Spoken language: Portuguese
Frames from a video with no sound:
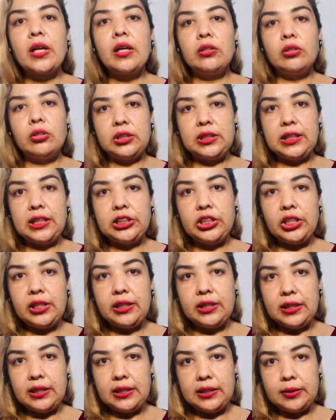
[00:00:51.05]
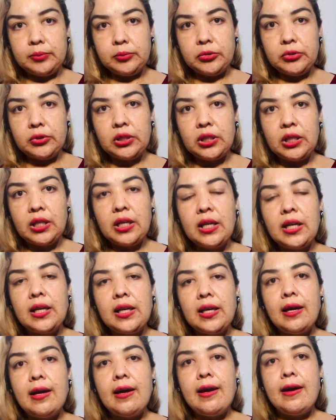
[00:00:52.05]
nós agendamos,
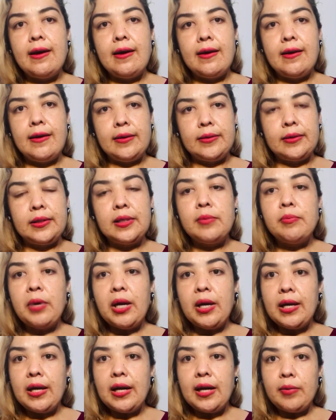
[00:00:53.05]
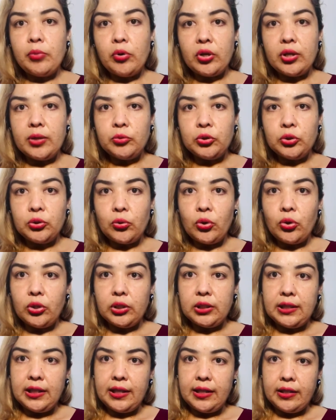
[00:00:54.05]
é, também elaboramos um
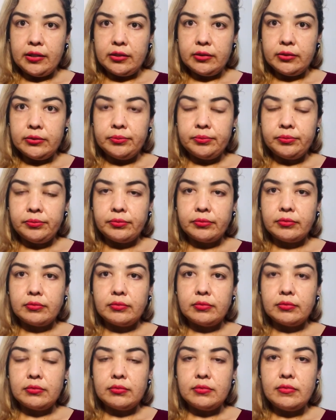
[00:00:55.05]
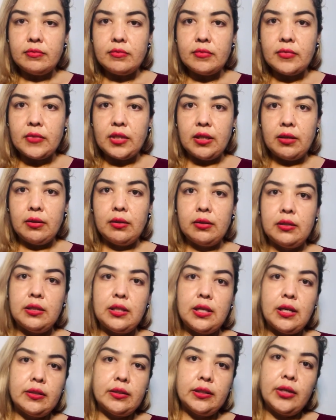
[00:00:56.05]
roteiro
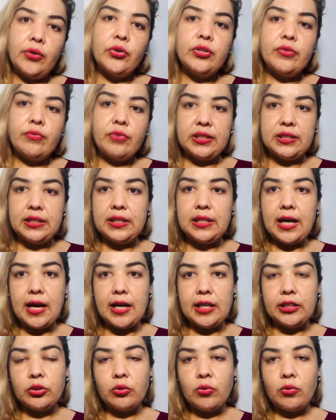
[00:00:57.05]
na universidade,